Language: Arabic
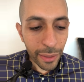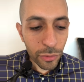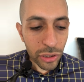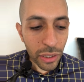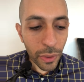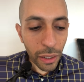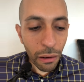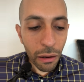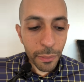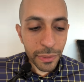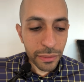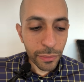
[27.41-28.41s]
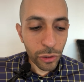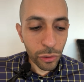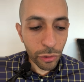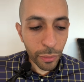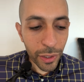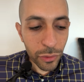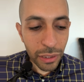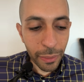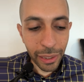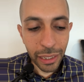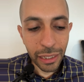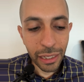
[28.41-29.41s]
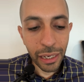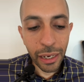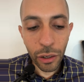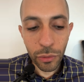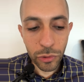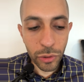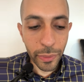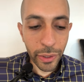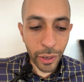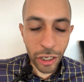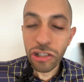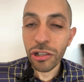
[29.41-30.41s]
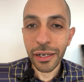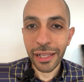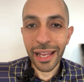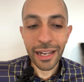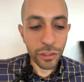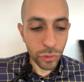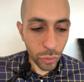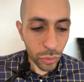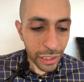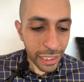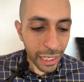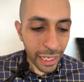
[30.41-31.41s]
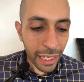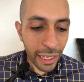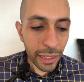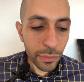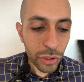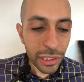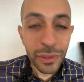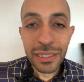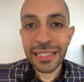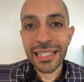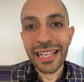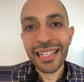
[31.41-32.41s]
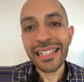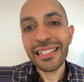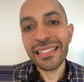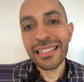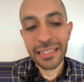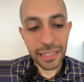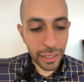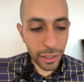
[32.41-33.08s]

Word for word: المستوى الخامس من 370 إلى 510 ريال سعودي المستوى السادس